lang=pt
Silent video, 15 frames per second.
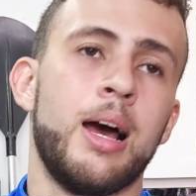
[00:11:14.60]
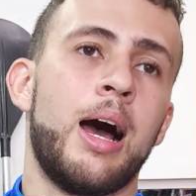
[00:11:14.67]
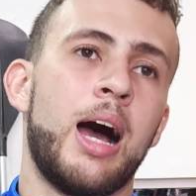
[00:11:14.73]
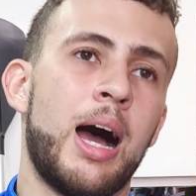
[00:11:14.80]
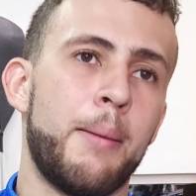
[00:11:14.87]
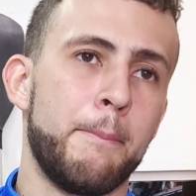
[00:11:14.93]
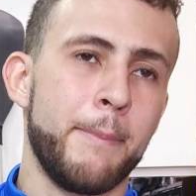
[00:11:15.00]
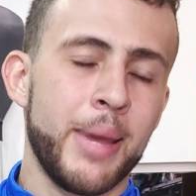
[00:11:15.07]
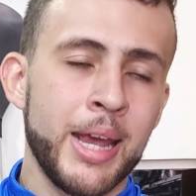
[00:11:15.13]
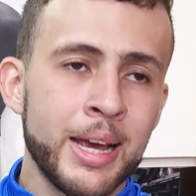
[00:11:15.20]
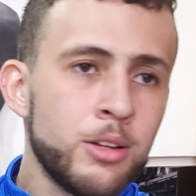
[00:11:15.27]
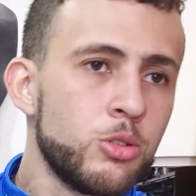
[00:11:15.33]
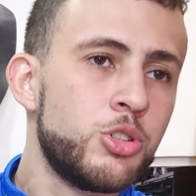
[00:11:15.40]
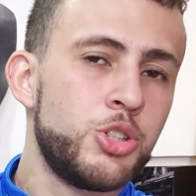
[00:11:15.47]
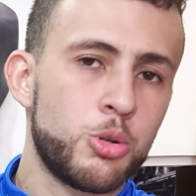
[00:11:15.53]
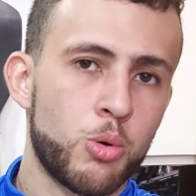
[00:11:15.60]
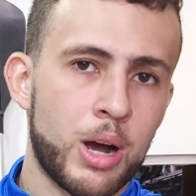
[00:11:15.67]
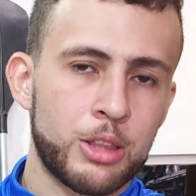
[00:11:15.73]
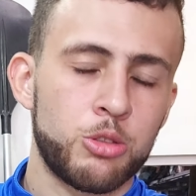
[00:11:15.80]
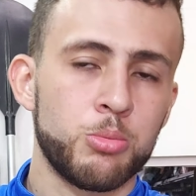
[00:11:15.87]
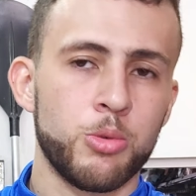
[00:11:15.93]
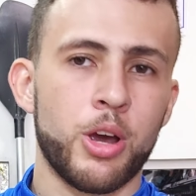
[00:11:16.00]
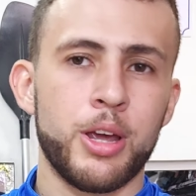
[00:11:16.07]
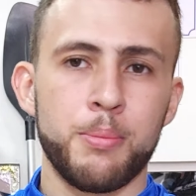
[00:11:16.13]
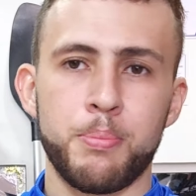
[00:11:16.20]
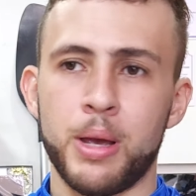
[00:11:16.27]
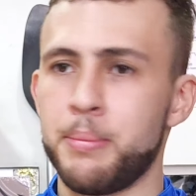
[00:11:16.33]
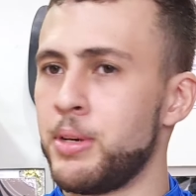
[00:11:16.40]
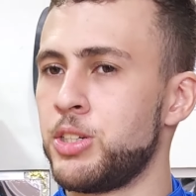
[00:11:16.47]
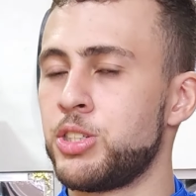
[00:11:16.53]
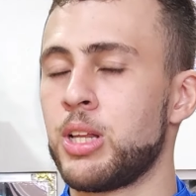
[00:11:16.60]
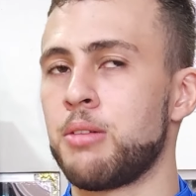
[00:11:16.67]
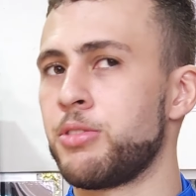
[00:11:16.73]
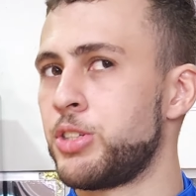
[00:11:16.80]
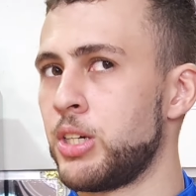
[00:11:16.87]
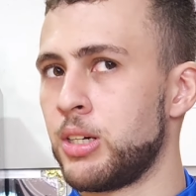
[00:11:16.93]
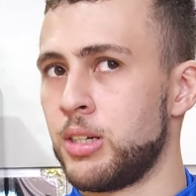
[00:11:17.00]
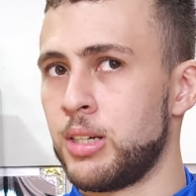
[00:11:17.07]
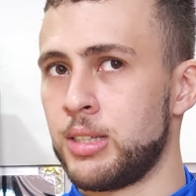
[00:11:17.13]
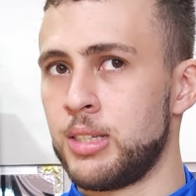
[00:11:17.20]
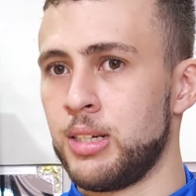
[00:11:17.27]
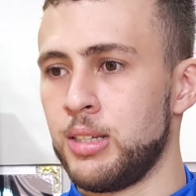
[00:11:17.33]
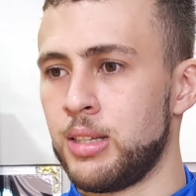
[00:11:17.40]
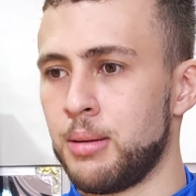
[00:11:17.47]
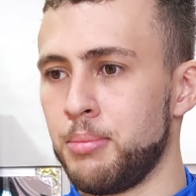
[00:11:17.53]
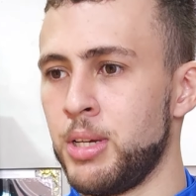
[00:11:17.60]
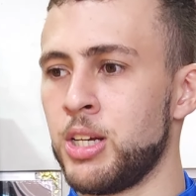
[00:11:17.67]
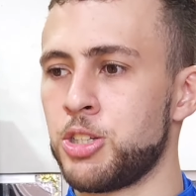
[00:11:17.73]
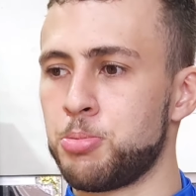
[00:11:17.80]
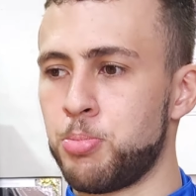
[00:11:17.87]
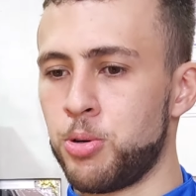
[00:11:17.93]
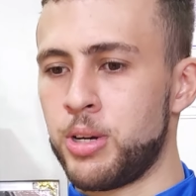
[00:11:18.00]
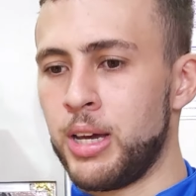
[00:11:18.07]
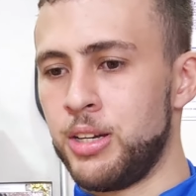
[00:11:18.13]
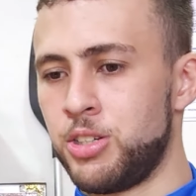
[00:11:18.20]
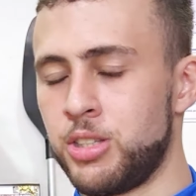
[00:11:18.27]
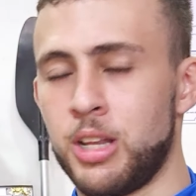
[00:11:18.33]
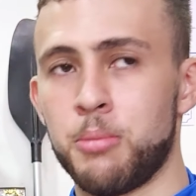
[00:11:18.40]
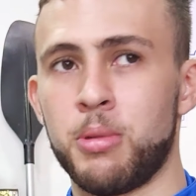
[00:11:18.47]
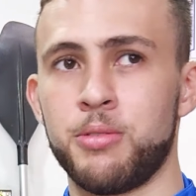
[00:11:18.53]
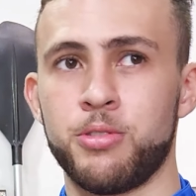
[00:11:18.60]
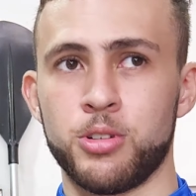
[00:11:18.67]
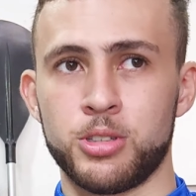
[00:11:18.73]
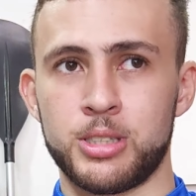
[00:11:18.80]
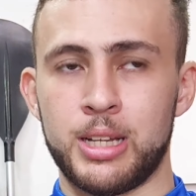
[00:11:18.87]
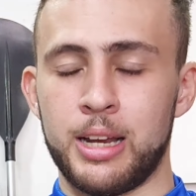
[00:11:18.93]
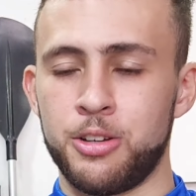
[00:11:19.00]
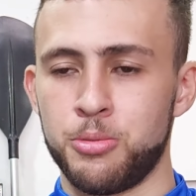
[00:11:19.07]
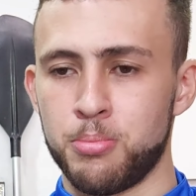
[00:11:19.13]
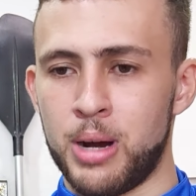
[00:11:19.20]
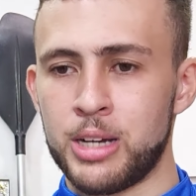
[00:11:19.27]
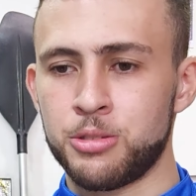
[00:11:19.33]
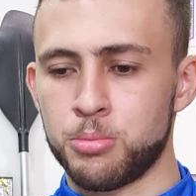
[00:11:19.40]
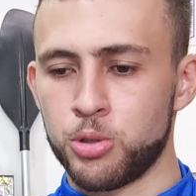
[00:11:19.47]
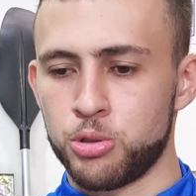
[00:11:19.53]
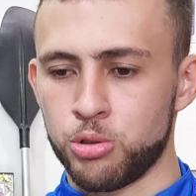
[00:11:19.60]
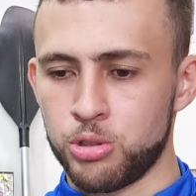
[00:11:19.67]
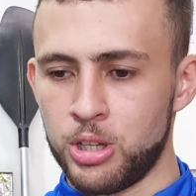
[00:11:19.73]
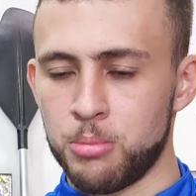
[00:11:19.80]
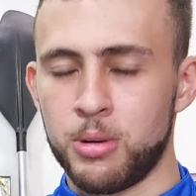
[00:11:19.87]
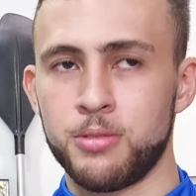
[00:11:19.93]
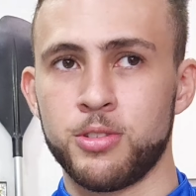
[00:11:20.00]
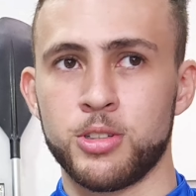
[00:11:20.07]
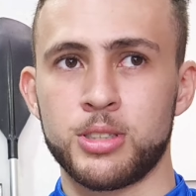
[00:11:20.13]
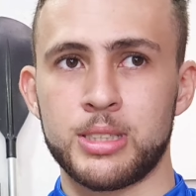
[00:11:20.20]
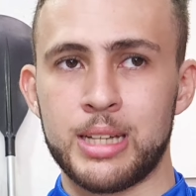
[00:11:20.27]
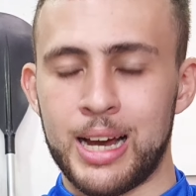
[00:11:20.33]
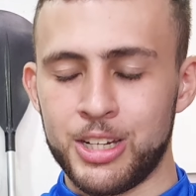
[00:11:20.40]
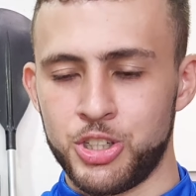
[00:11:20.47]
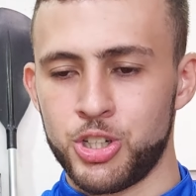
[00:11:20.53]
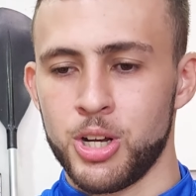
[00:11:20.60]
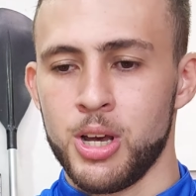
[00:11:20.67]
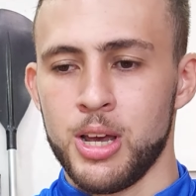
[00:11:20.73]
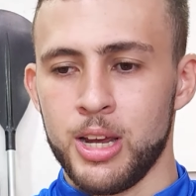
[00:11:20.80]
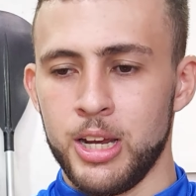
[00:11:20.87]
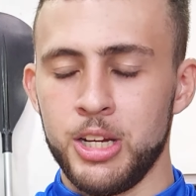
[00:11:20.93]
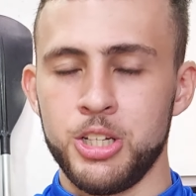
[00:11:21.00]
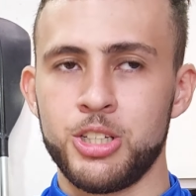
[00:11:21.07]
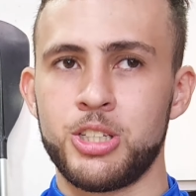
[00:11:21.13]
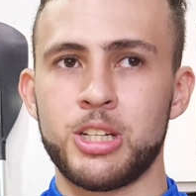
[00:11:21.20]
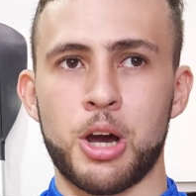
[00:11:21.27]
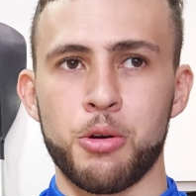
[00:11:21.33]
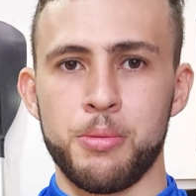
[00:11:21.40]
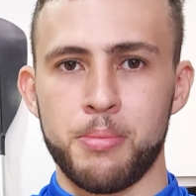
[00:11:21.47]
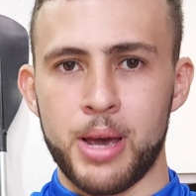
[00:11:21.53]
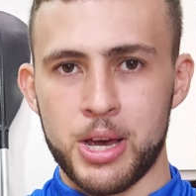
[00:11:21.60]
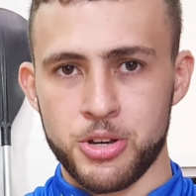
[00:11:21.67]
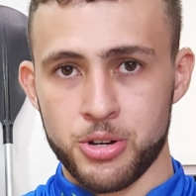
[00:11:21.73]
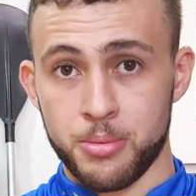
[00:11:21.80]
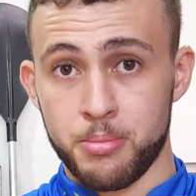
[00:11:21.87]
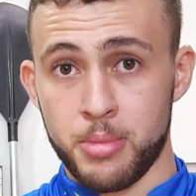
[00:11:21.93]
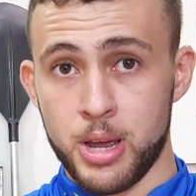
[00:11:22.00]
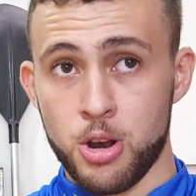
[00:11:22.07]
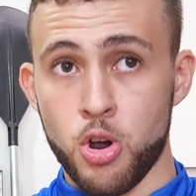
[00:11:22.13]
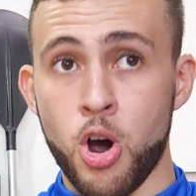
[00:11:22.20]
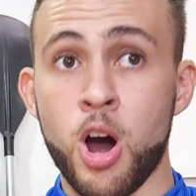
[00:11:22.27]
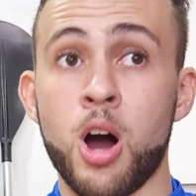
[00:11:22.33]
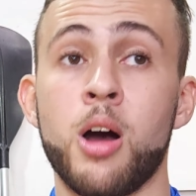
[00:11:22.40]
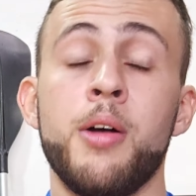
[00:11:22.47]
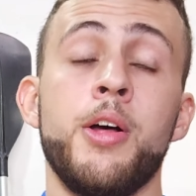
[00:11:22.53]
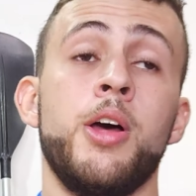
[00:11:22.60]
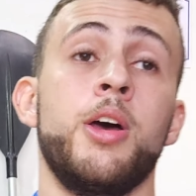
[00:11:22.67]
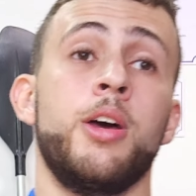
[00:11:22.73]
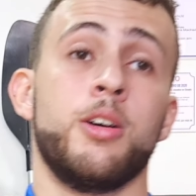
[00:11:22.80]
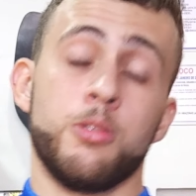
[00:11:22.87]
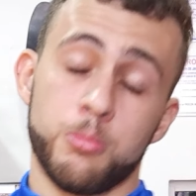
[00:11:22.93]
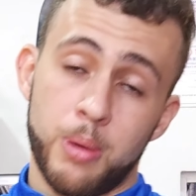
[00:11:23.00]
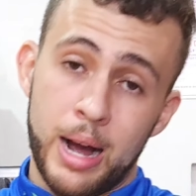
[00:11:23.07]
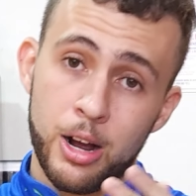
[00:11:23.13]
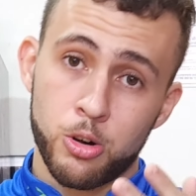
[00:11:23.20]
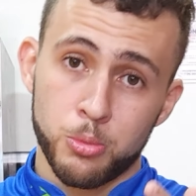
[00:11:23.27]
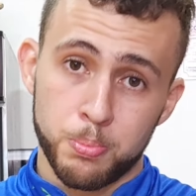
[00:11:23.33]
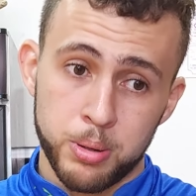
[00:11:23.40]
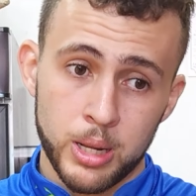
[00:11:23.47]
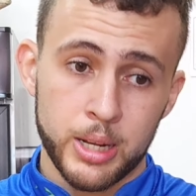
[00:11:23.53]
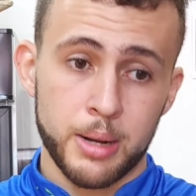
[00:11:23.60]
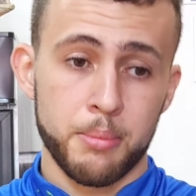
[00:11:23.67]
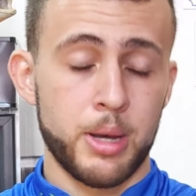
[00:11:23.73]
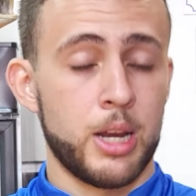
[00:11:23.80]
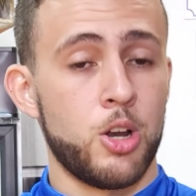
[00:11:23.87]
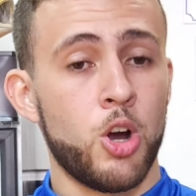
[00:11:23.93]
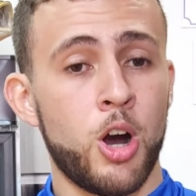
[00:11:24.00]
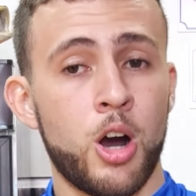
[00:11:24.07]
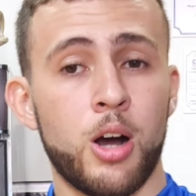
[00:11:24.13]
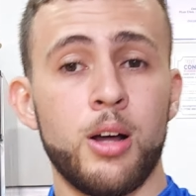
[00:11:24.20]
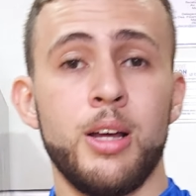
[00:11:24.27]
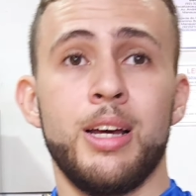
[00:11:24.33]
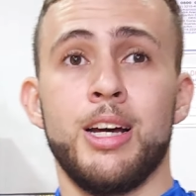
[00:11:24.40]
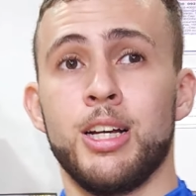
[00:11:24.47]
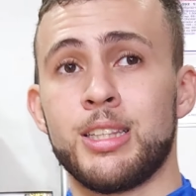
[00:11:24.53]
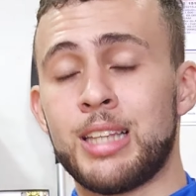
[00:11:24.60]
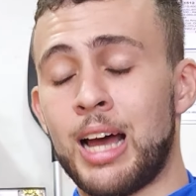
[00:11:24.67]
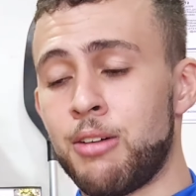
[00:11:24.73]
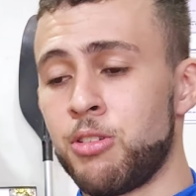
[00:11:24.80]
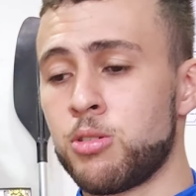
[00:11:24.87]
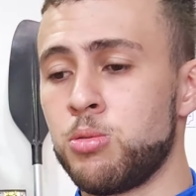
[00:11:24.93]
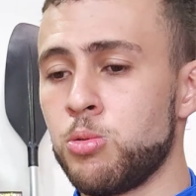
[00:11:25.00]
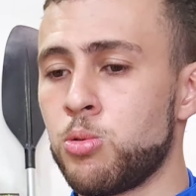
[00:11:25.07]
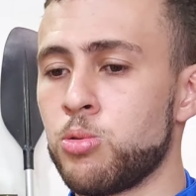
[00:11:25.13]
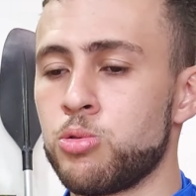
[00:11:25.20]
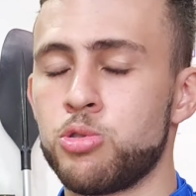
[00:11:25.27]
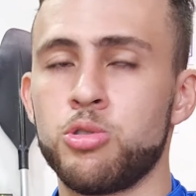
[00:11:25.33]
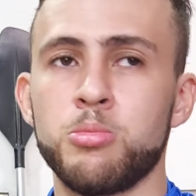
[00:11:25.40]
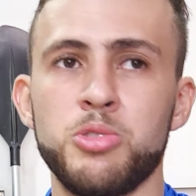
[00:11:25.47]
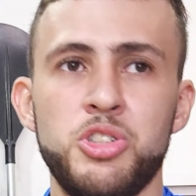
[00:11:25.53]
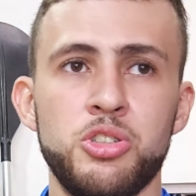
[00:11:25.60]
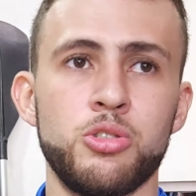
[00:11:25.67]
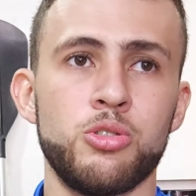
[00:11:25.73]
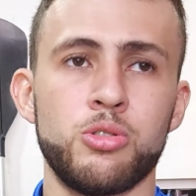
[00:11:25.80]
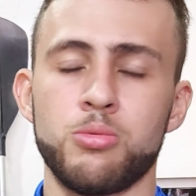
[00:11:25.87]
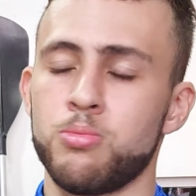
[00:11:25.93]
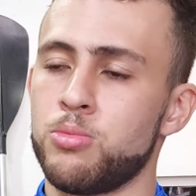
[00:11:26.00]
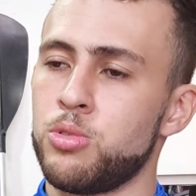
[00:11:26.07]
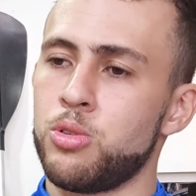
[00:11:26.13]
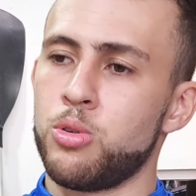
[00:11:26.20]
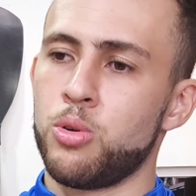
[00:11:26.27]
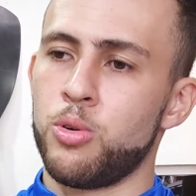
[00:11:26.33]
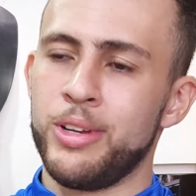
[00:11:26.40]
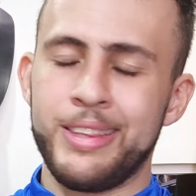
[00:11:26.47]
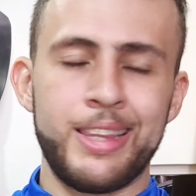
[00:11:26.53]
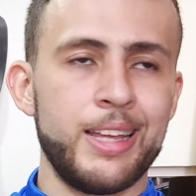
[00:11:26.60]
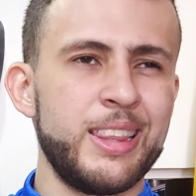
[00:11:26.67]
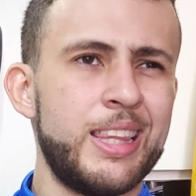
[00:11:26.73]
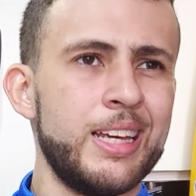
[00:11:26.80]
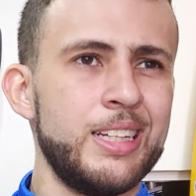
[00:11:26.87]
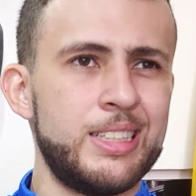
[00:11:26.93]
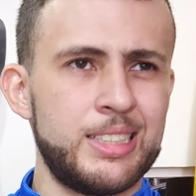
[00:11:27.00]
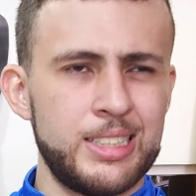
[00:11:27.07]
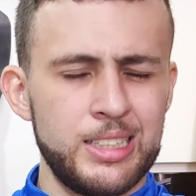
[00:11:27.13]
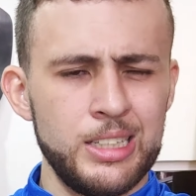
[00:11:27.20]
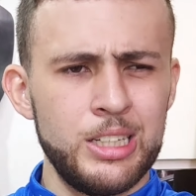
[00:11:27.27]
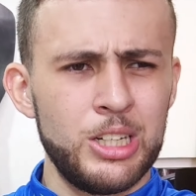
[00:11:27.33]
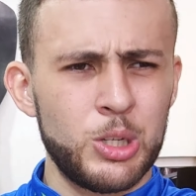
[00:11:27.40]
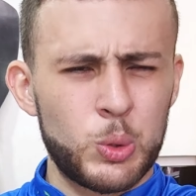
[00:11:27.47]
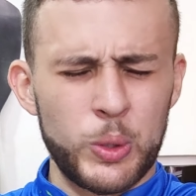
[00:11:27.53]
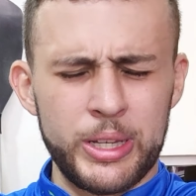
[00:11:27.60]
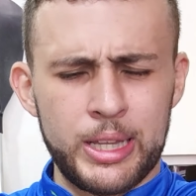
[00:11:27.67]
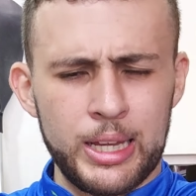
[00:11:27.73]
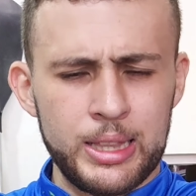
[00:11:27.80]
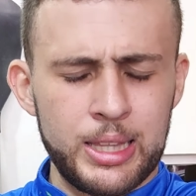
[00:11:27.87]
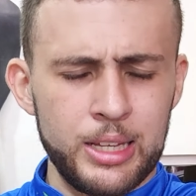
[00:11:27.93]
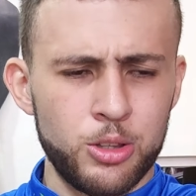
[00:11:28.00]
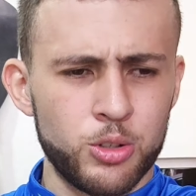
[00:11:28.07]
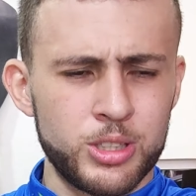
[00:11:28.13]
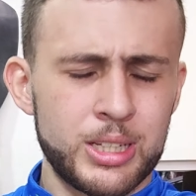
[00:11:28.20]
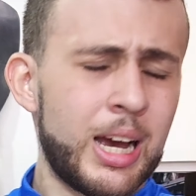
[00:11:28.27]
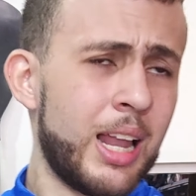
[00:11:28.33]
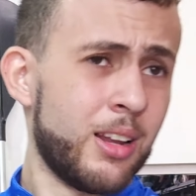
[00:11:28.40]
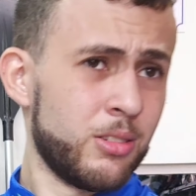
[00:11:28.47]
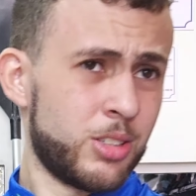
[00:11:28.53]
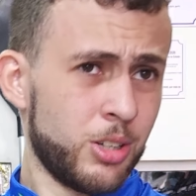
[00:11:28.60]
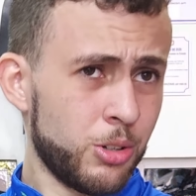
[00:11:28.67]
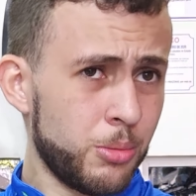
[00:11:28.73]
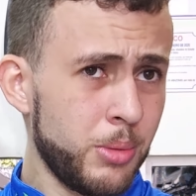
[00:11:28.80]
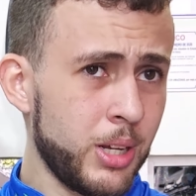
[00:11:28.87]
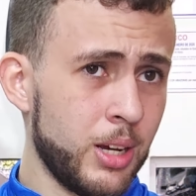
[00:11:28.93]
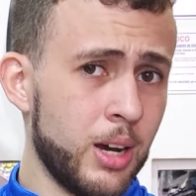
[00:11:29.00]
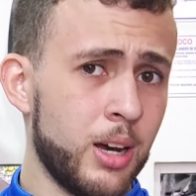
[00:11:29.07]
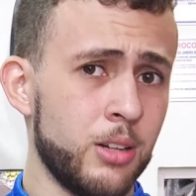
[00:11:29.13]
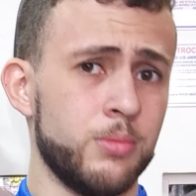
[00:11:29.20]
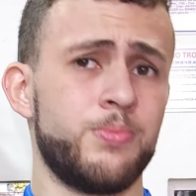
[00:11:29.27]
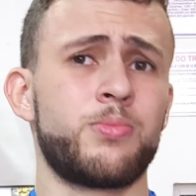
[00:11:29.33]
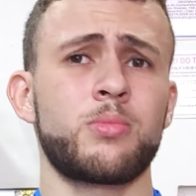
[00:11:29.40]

a menos de 4.000 RPM, eles estavam chegando a 30 milhas, porque eles têm uma velocidade, mais motor tem uma velocidade inicial e média melhor, barco plana melhor, estava com consumo de 85, 82 galões se eu não me engano.